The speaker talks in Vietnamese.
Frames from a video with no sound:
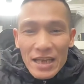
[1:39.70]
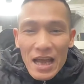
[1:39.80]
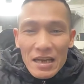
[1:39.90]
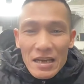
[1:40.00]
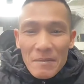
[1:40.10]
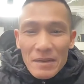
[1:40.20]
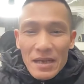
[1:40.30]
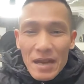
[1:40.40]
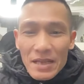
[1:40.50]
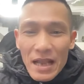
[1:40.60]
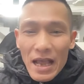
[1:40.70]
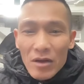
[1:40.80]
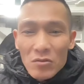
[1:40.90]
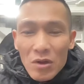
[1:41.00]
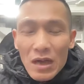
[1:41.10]
anh tế đang ở nhà mình nam định
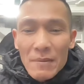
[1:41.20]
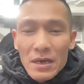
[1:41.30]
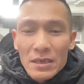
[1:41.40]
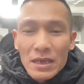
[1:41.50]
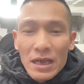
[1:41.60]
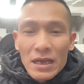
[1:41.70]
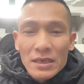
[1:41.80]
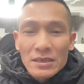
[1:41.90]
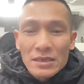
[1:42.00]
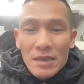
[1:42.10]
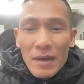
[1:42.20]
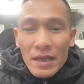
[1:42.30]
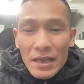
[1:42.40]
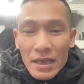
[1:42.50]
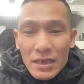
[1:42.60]
nhà đúng rồi cảm ơn à, c g
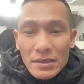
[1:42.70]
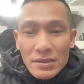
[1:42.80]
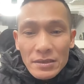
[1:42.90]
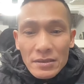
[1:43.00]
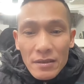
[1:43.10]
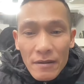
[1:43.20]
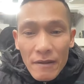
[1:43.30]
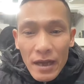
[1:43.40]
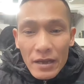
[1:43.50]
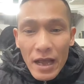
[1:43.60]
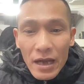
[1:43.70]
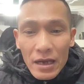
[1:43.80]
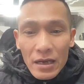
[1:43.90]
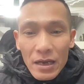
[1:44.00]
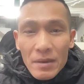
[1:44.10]
7 nhá anh
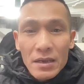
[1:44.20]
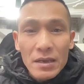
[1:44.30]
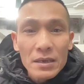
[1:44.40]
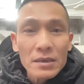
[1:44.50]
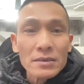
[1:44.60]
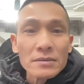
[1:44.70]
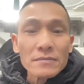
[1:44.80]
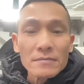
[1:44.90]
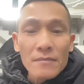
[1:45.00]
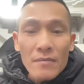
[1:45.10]
đang ở nam định nhà mày